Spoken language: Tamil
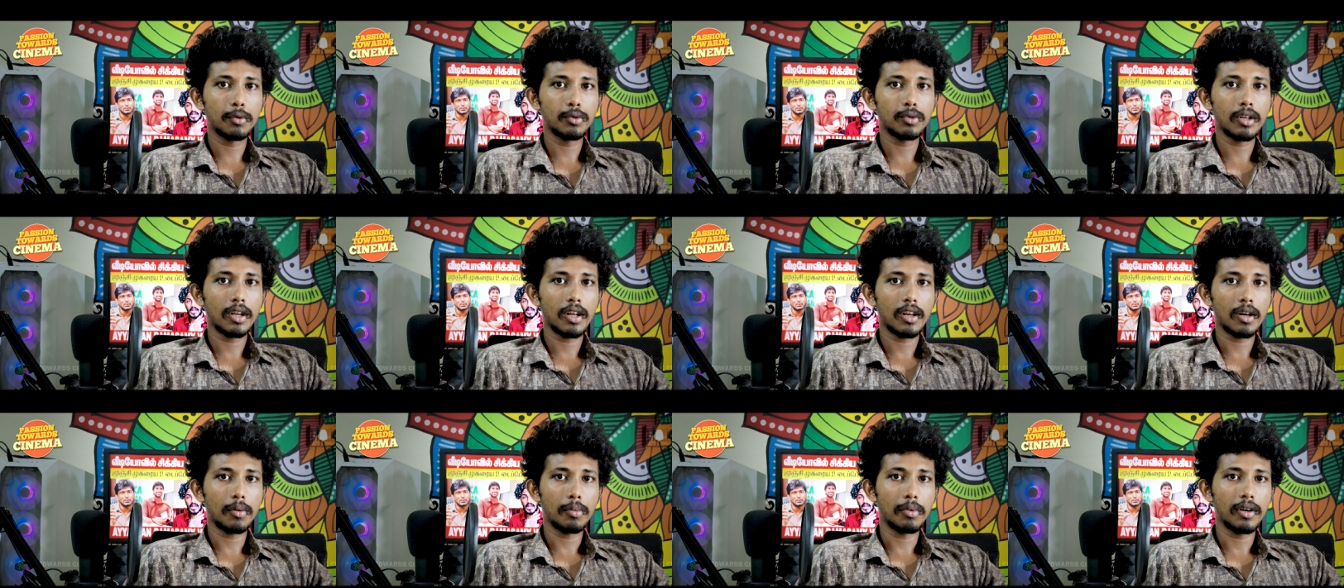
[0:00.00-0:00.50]

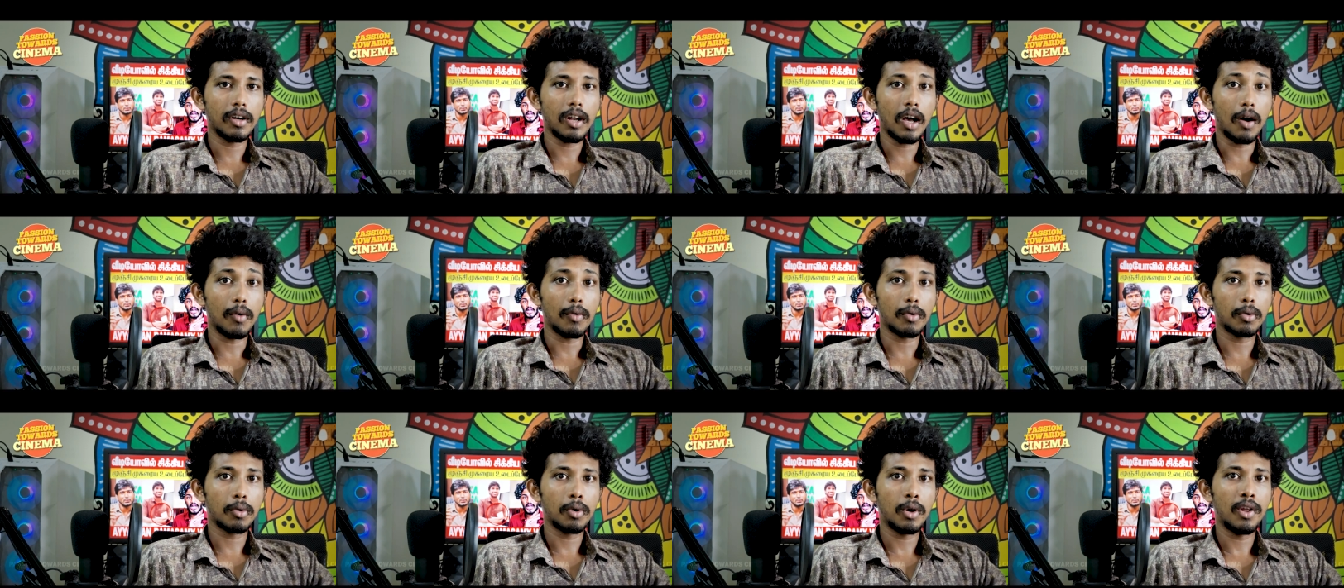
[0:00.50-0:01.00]
ஊற்றுறாரு அப்படின்னா
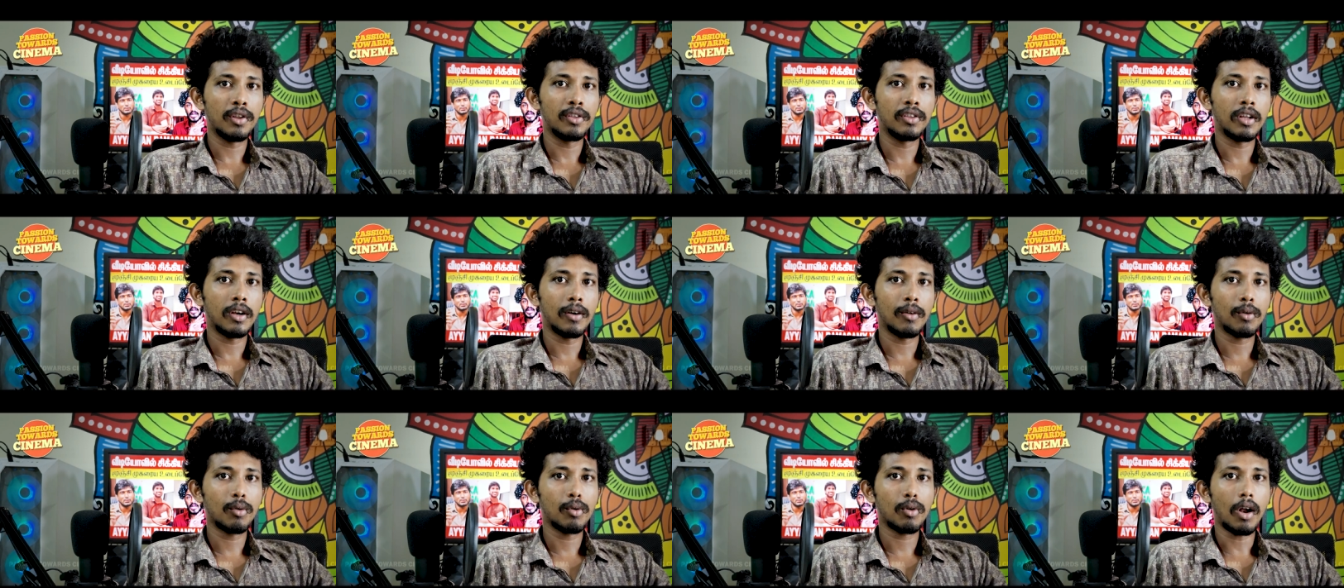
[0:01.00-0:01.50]
அவருக்குள்ளே
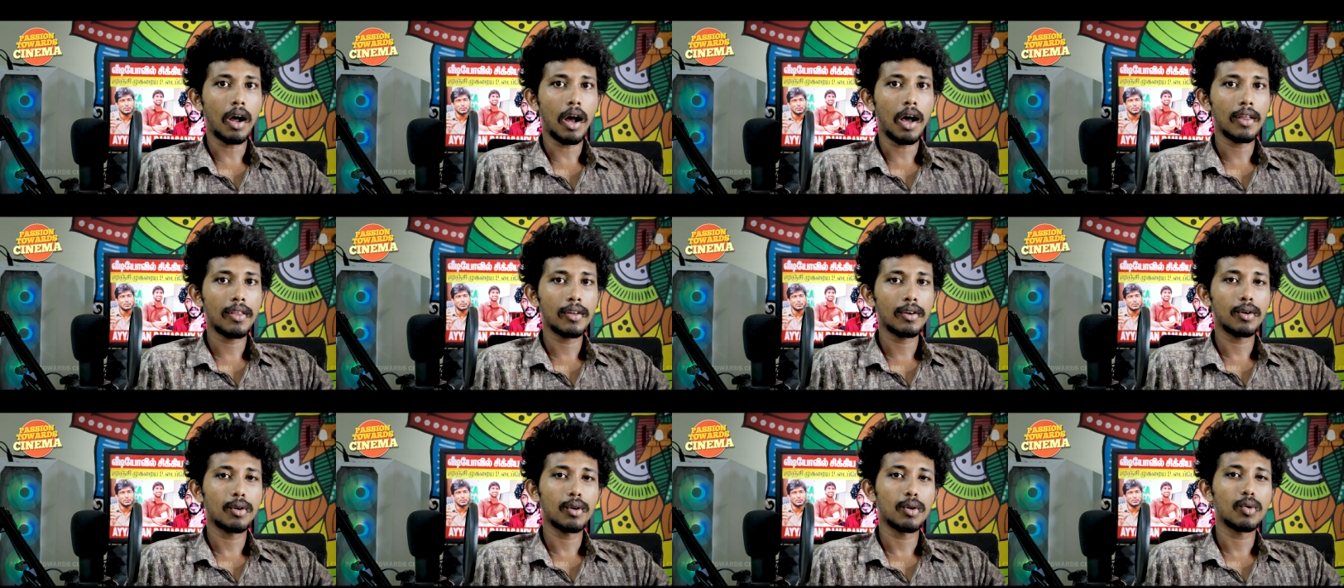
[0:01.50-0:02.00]
எந்த அளவுக்கு ஒரு
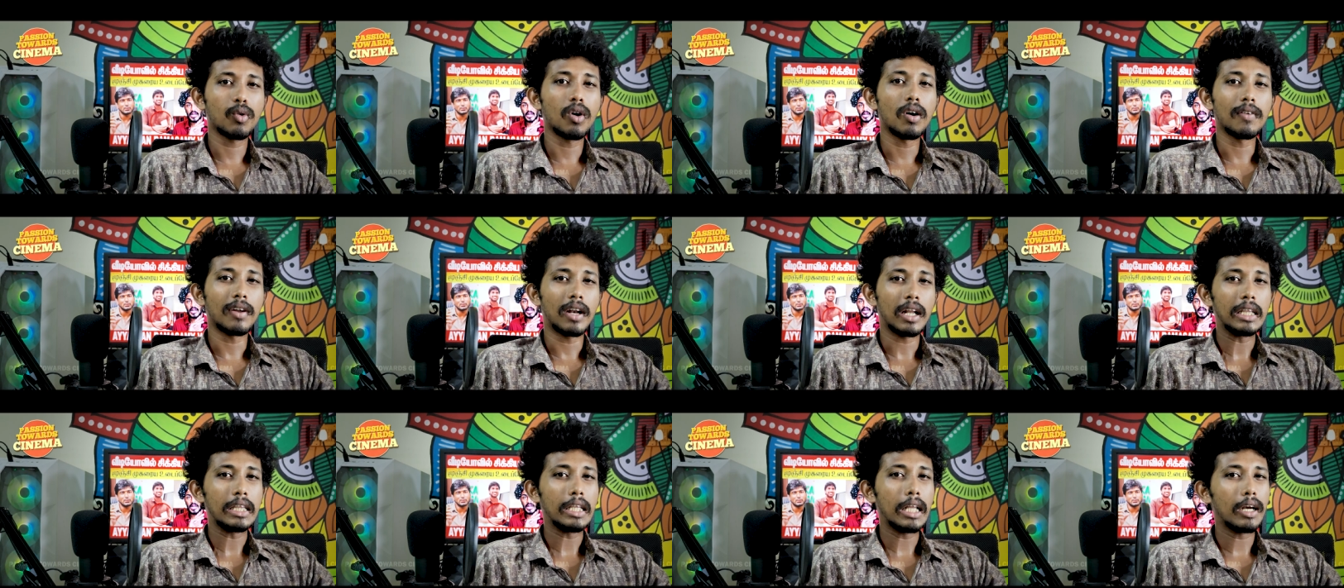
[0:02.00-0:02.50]
ஆதங்கம் இருக்கும்
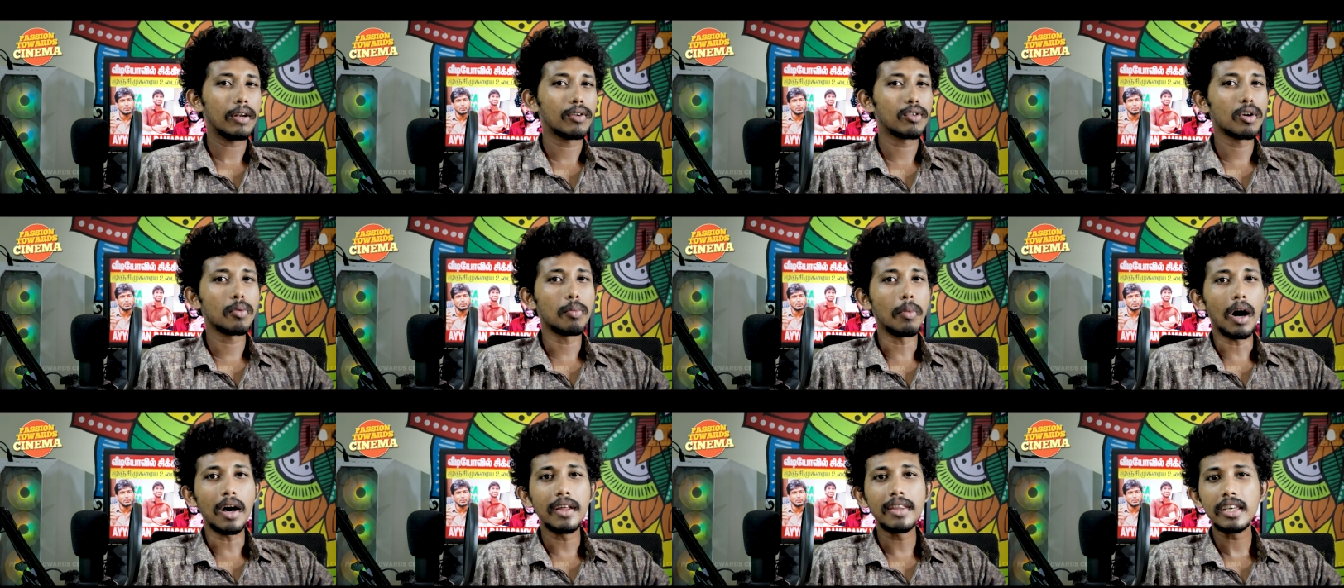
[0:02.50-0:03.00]
அவர் எந்த
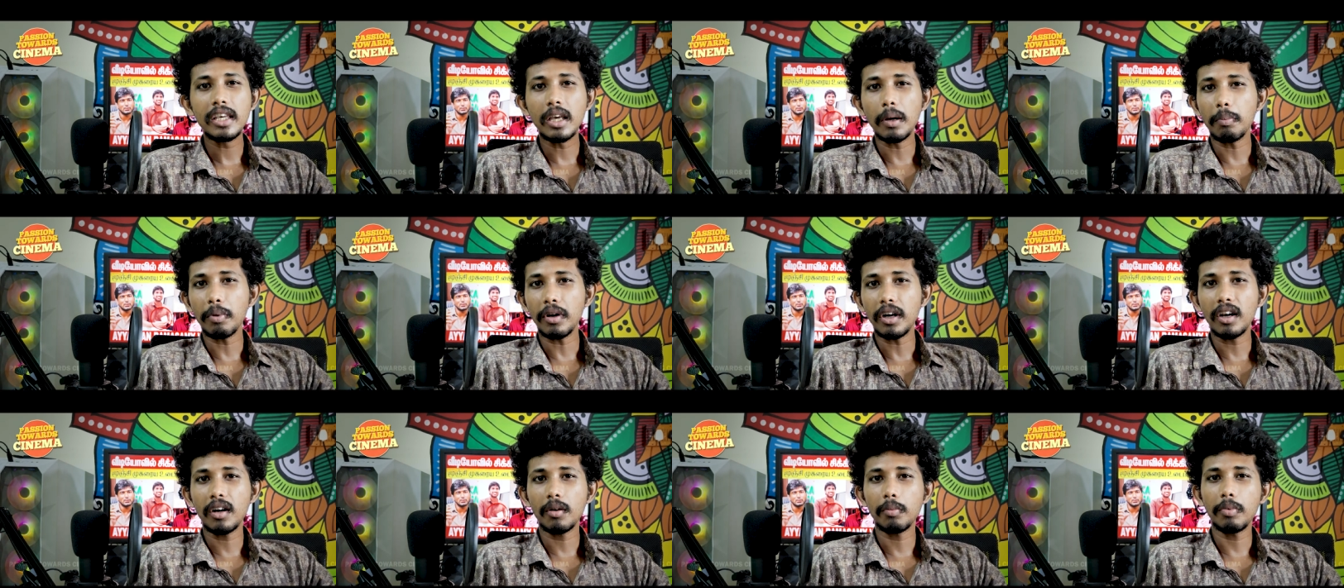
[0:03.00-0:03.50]
அளவுக்கு
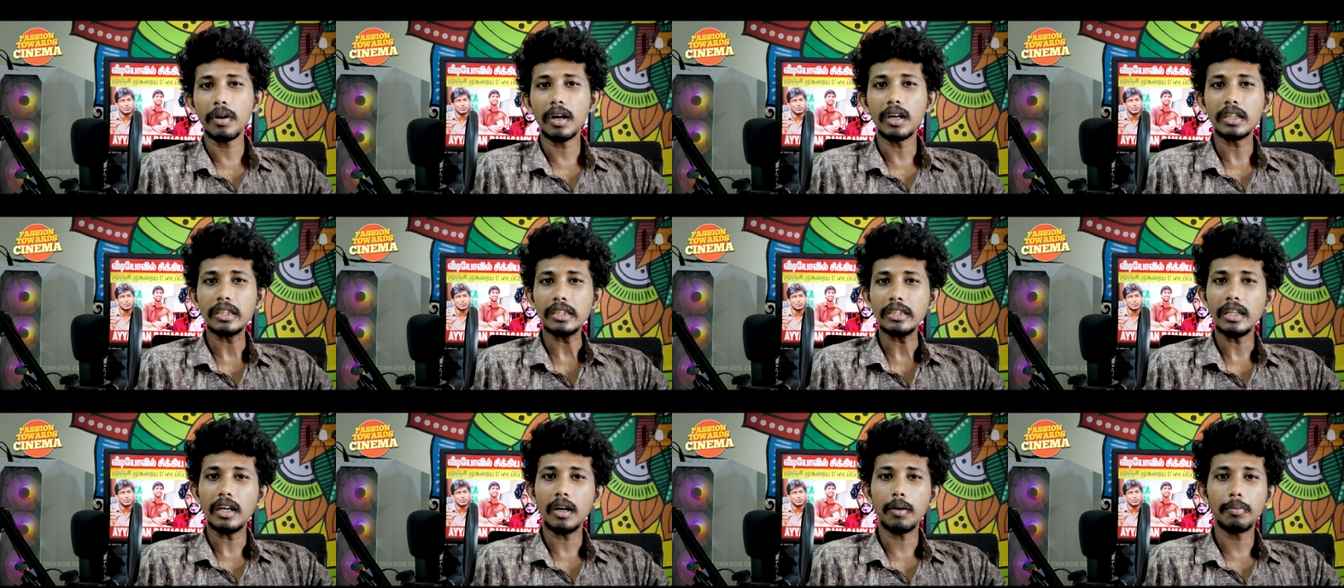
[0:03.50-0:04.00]

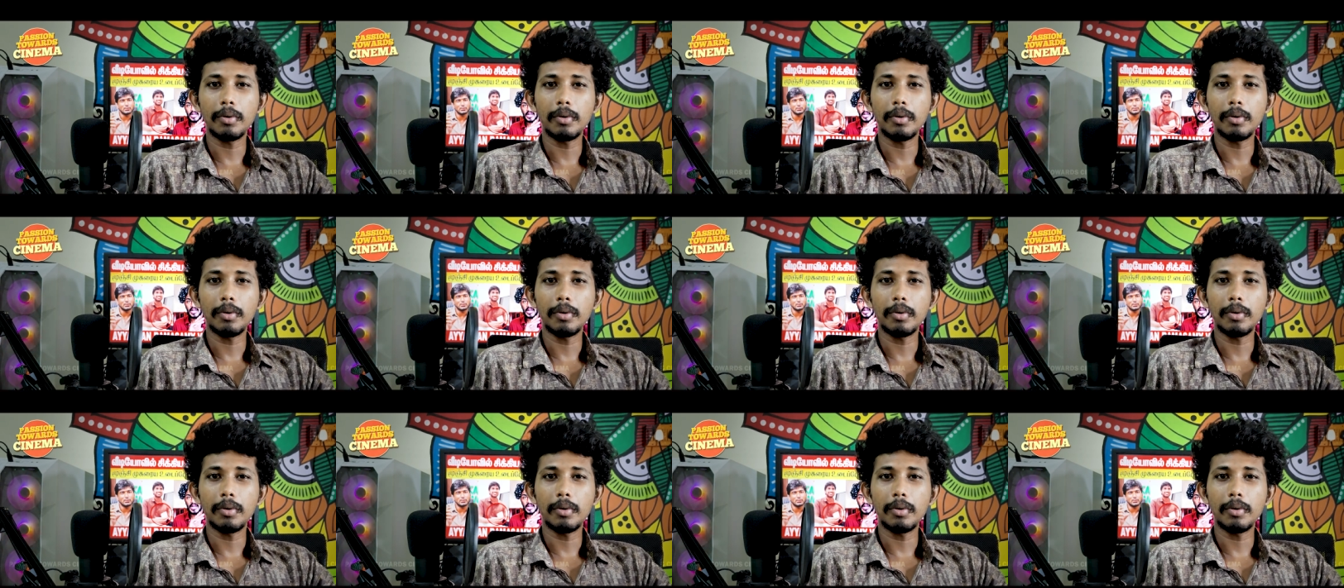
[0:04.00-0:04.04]
பாதிக்கப்பட்டிருப்பாரு